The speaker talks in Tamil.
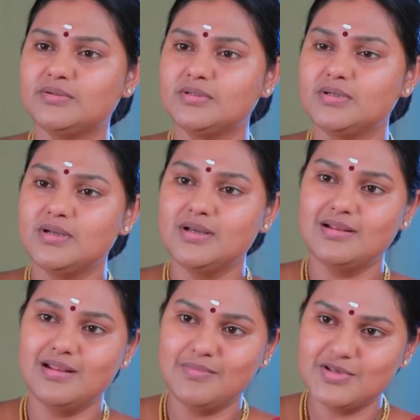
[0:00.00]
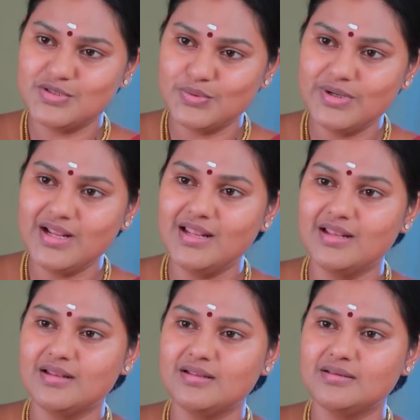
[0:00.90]
பண்றோம் நம்ம
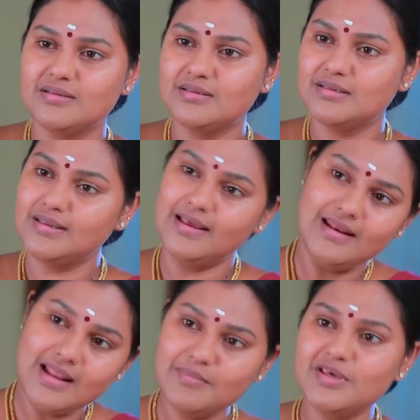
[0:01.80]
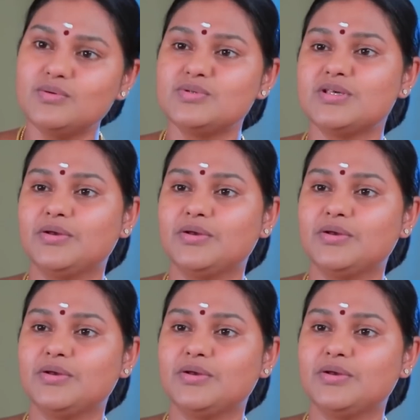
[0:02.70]
சூழ்நிலை என்னன்னு எல்லாமே